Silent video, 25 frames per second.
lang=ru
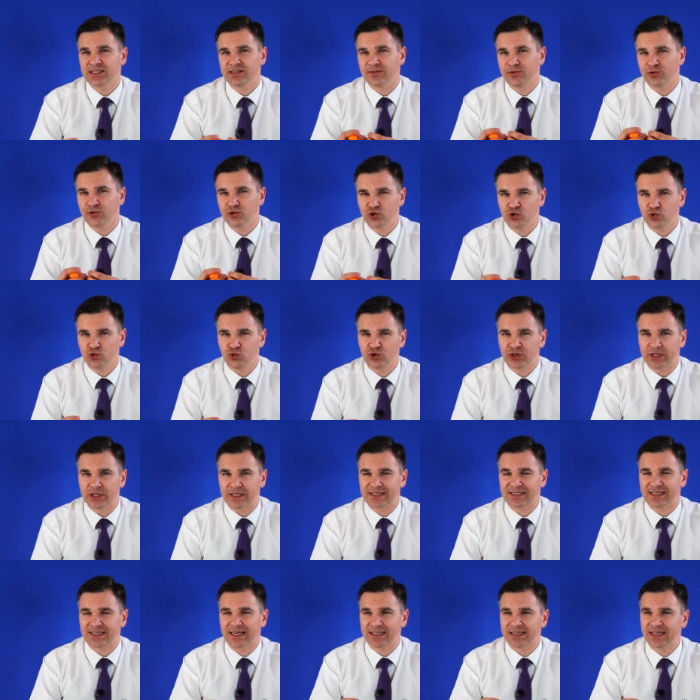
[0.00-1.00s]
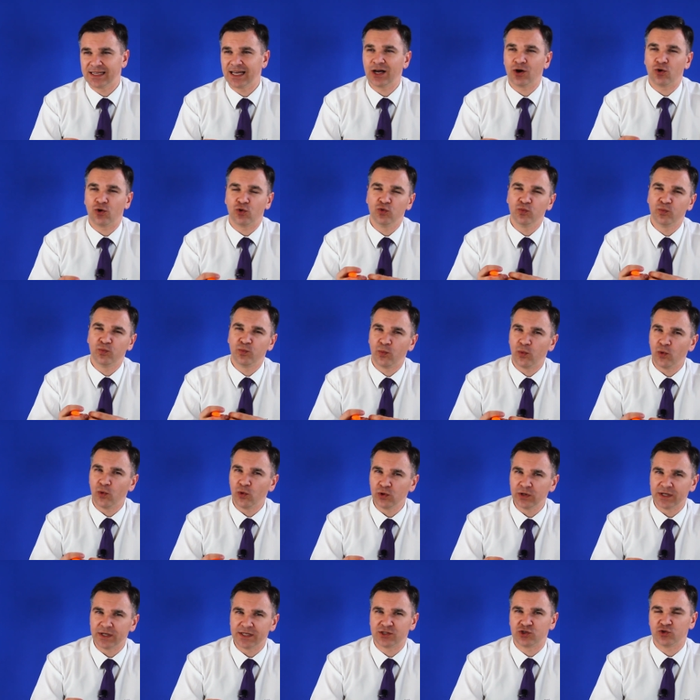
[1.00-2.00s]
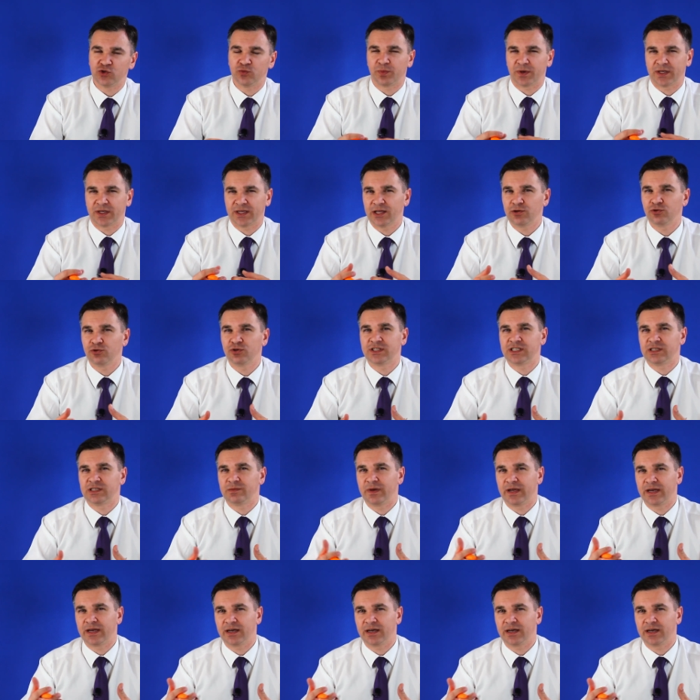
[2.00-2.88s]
свою сущность, когда он полностью продает себя